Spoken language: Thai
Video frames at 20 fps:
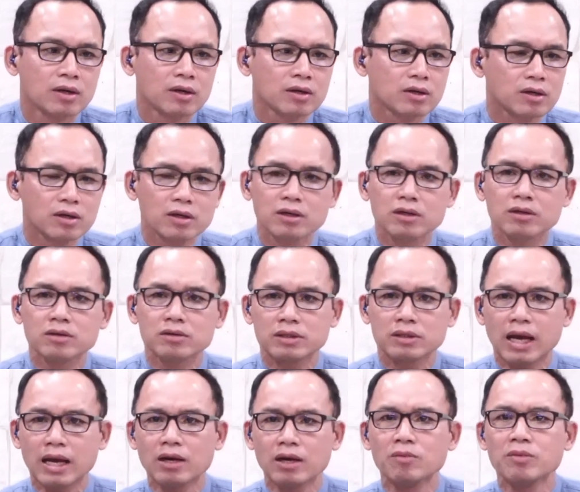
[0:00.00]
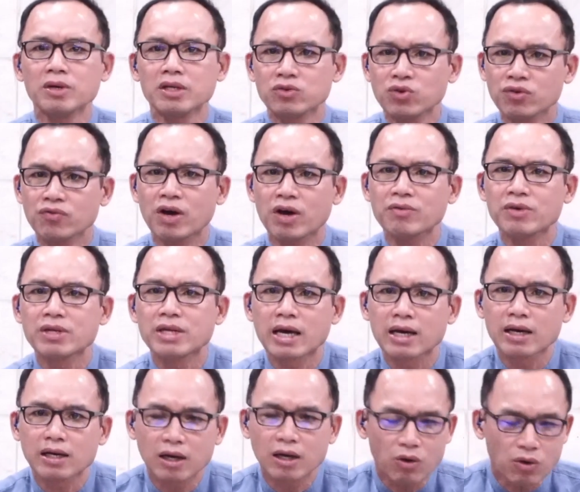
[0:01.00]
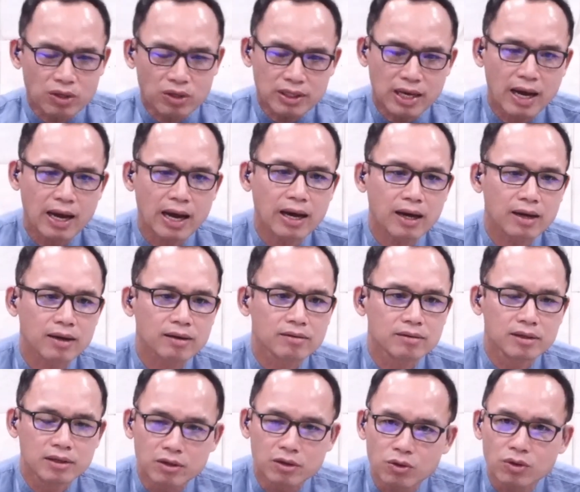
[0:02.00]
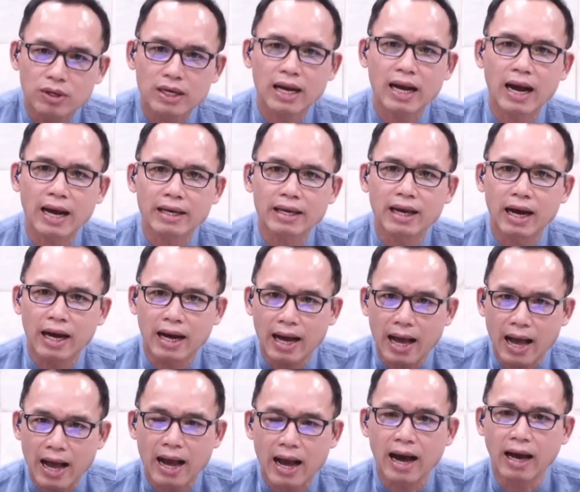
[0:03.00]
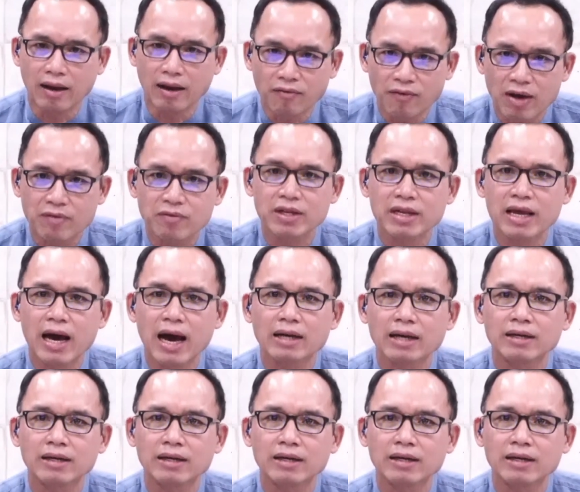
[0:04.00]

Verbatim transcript: คือถ้าเรามีชีวิตไฟวิญญาณเราก็จะหิวกระหายหาอาหารไฟวิญญาณ